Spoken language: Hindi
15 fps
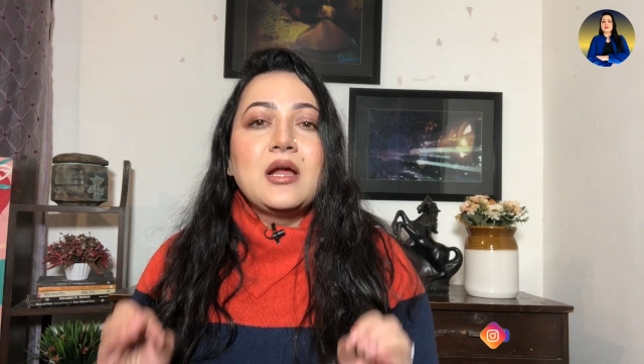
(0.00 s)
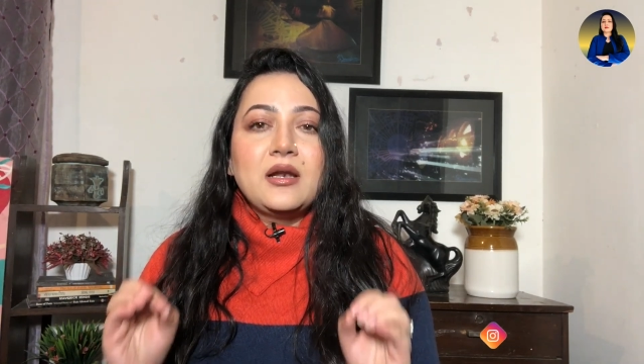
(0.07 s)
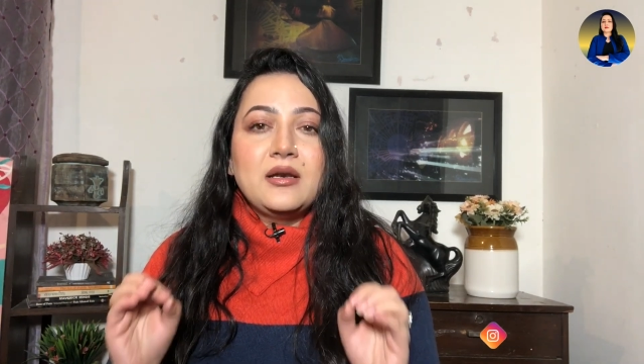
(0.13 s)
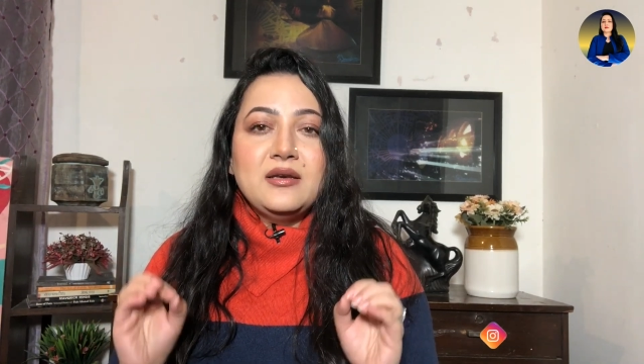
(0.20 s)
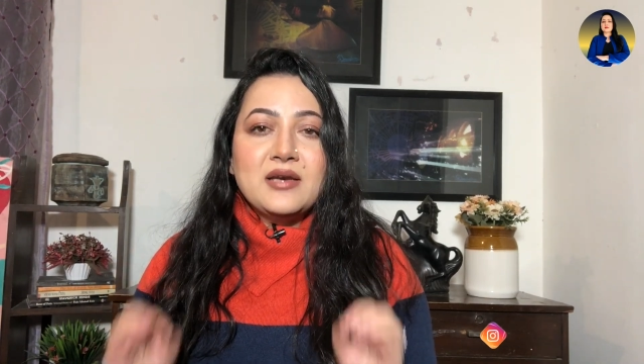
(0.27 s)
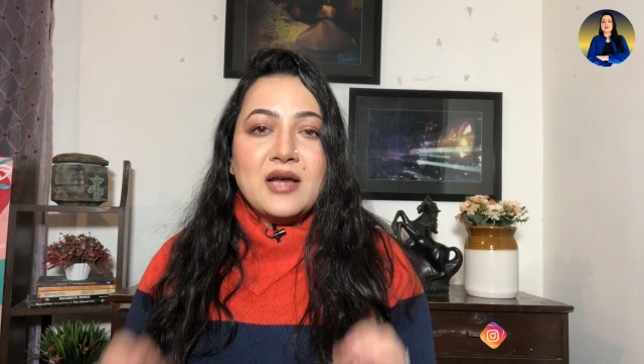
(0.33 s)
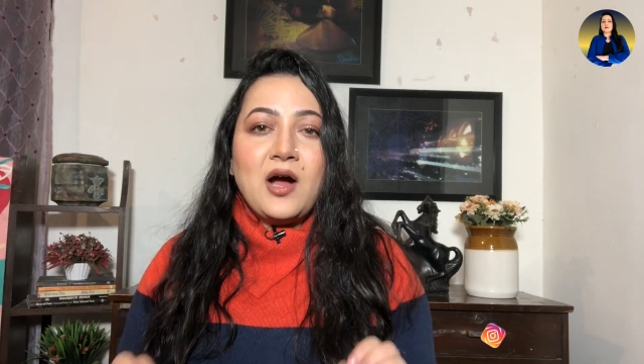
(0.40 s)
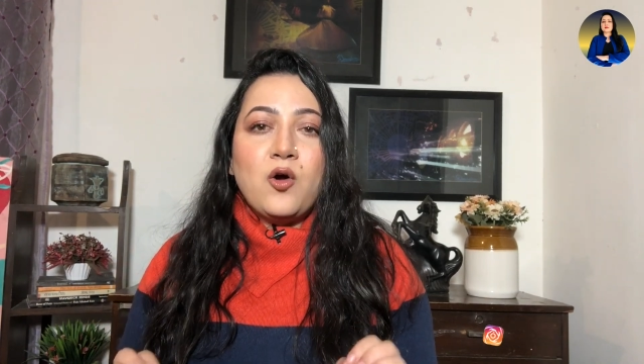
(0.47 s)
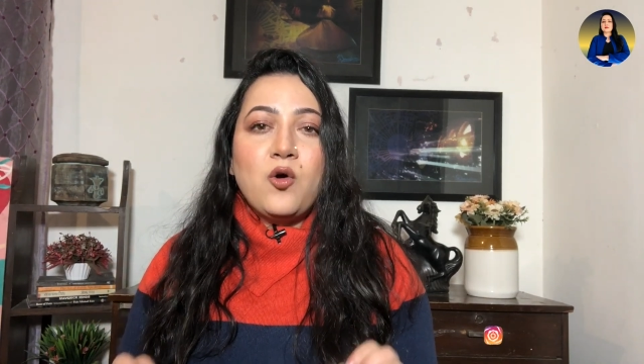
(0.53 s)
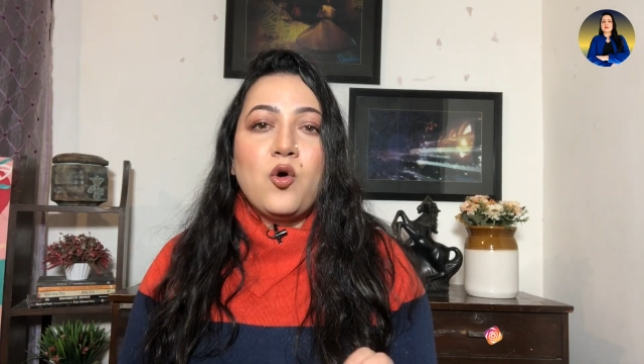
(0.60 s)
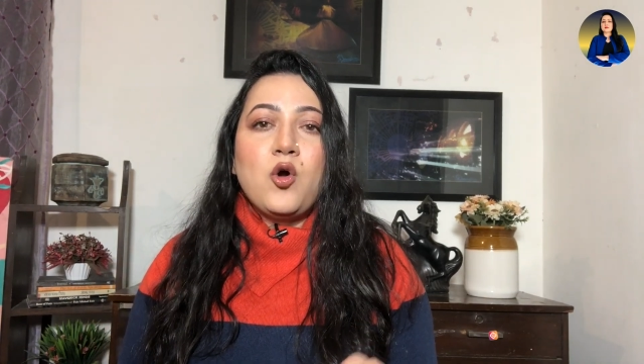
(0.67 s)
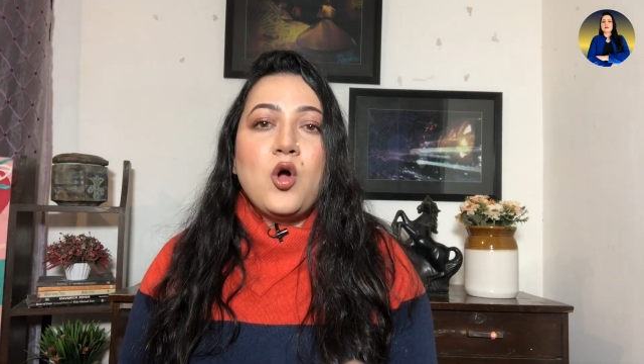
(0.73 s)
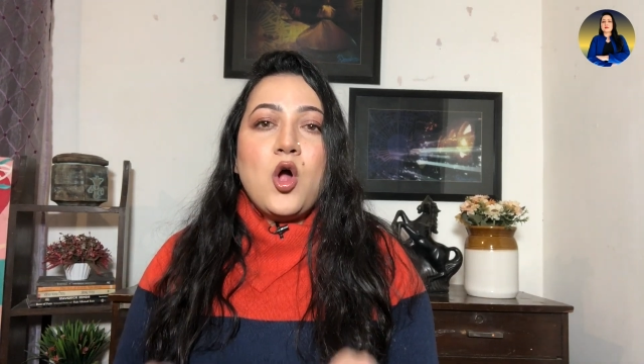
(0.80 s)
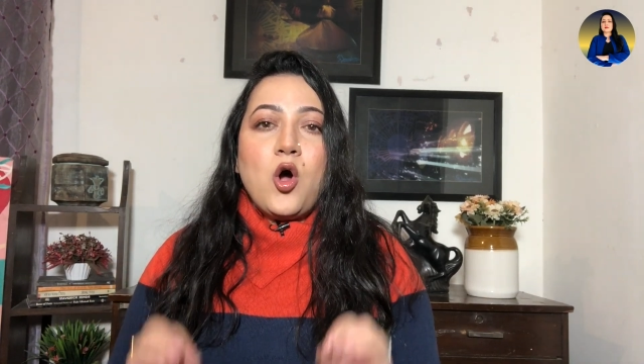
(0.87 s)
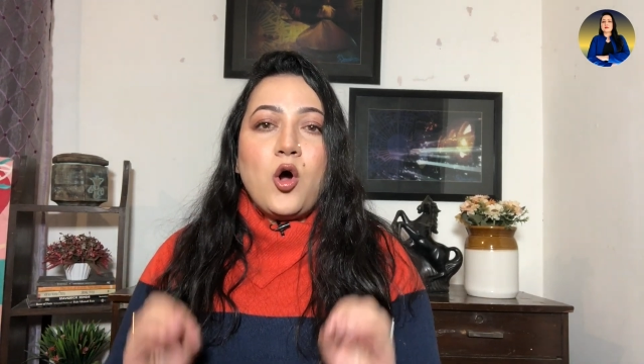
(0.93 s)
ना हो
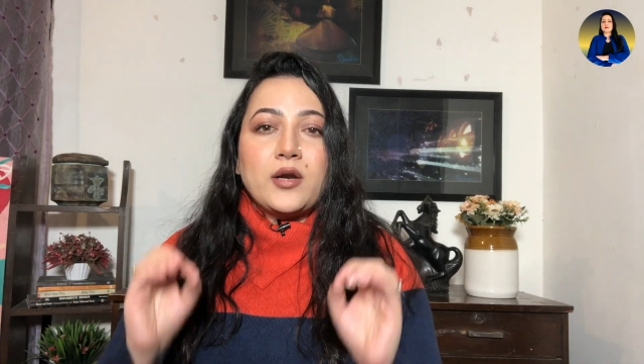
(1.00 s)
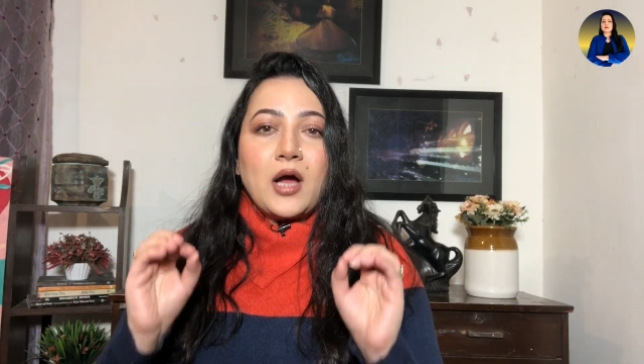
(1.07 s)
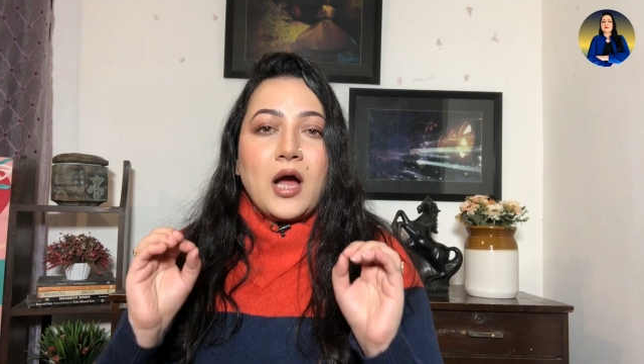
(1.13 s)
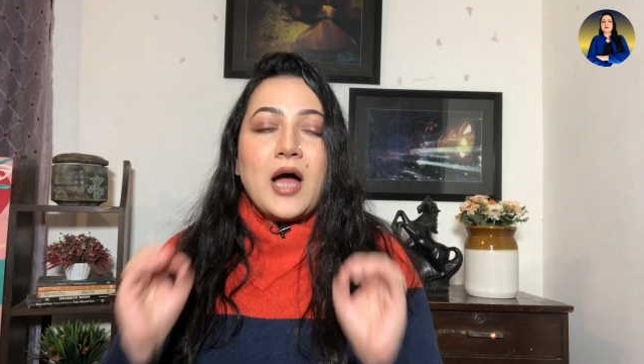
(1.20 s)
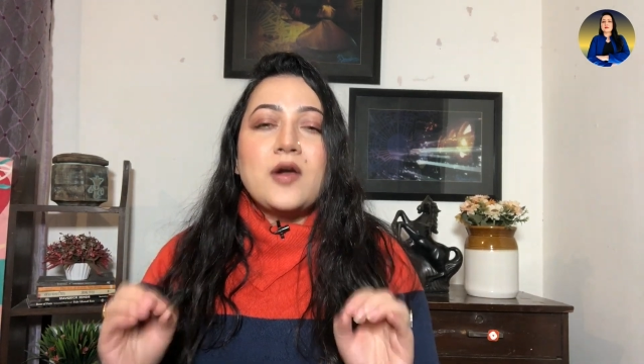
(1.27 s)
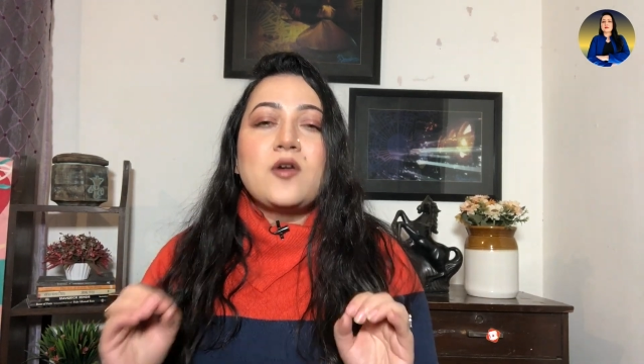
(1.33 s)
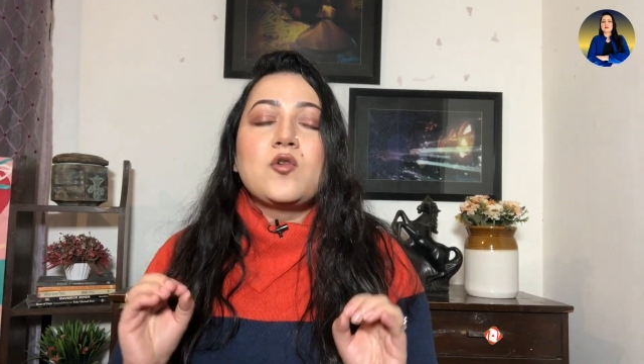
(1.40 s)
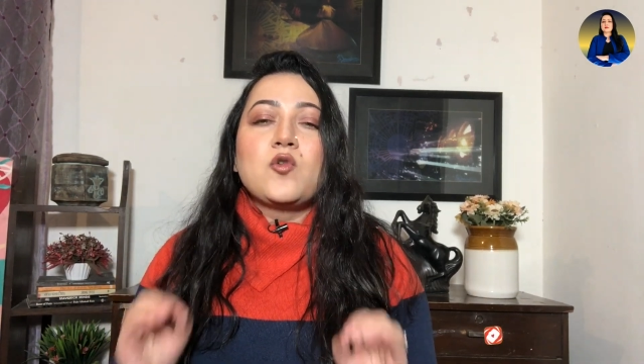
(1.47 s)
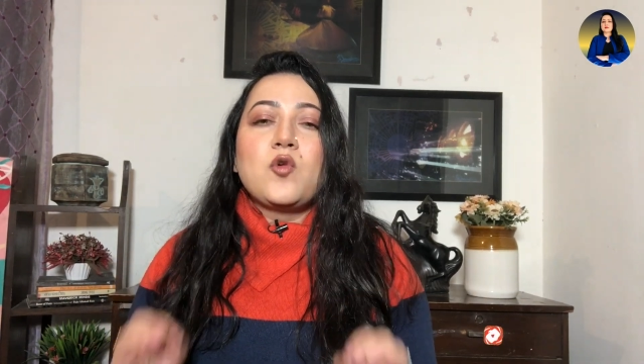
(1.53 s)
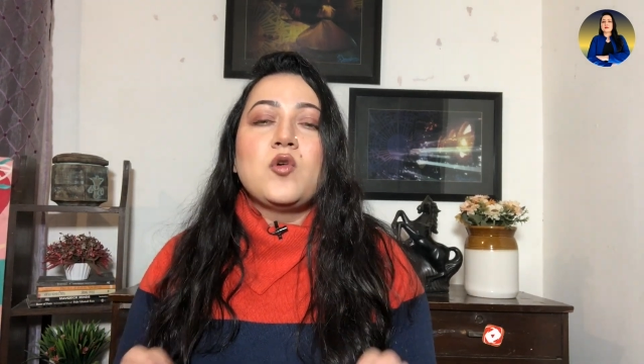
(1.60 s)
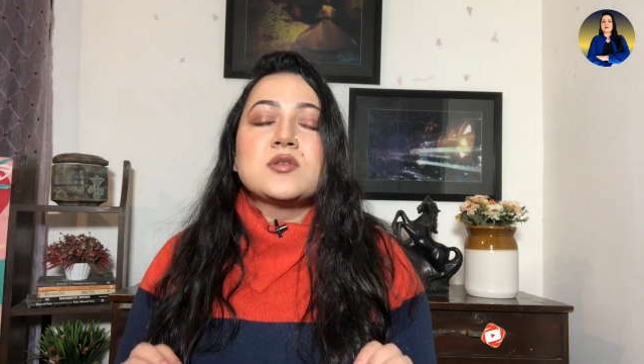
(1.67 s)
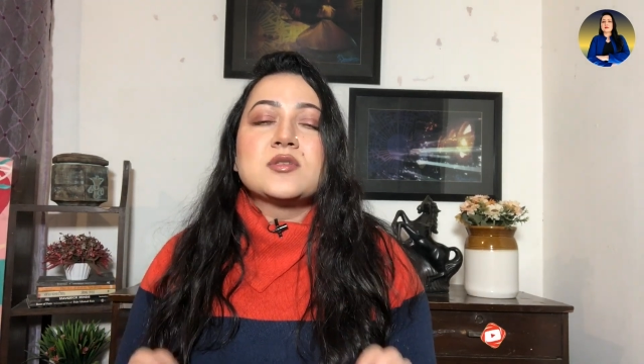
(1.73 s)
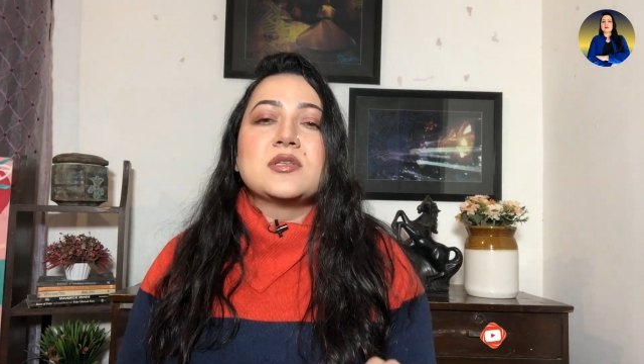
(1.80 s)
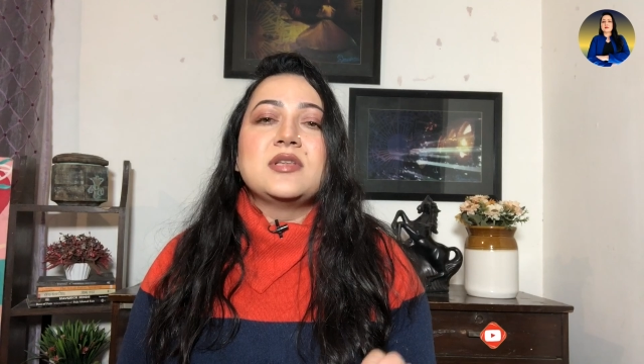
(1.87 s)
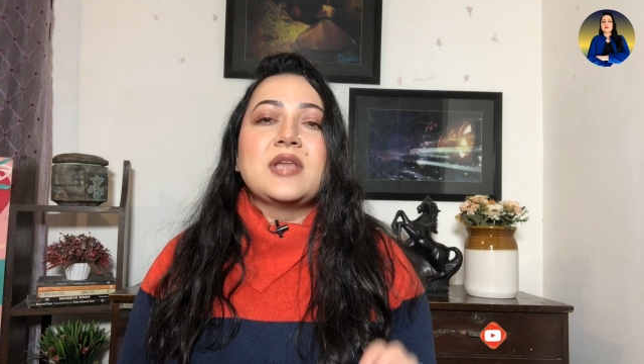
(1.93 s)
और हर रोज